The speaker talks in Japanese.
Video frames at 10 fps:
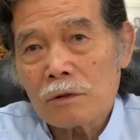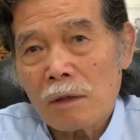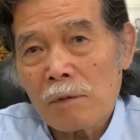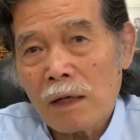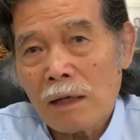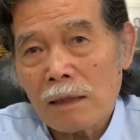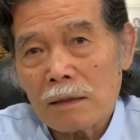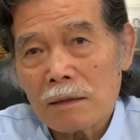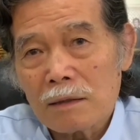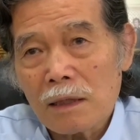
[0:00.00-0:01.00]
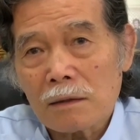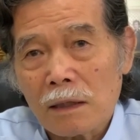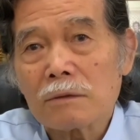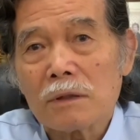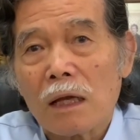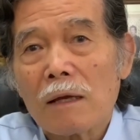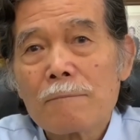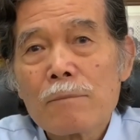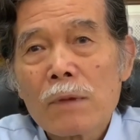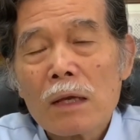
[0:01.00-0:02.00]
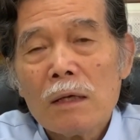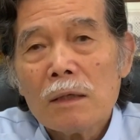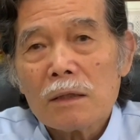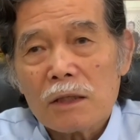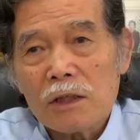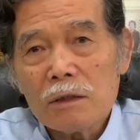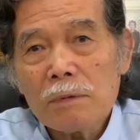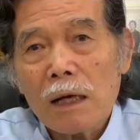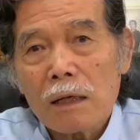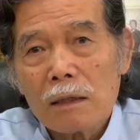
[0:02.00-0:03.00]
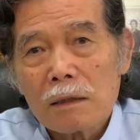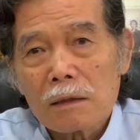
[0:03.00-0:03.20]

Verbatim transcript: 眠れないじゃなくて昼間